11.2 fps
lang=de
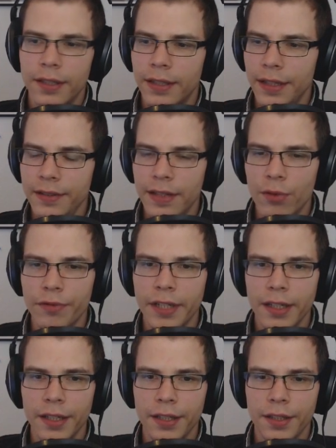Das ist ja nur
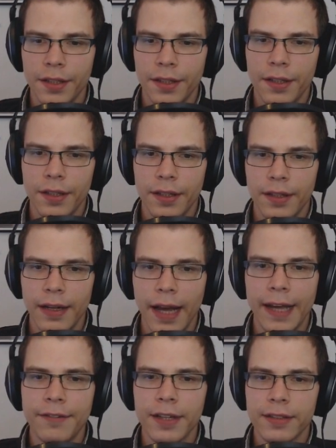wirklich das
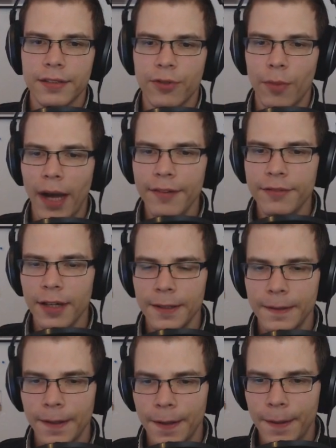Einfachste vom
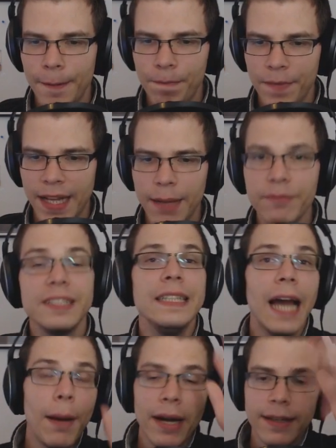Einfachen. Dann haben wir
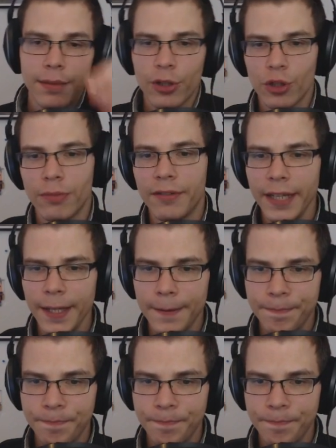die Arbeit aber schon mal weg.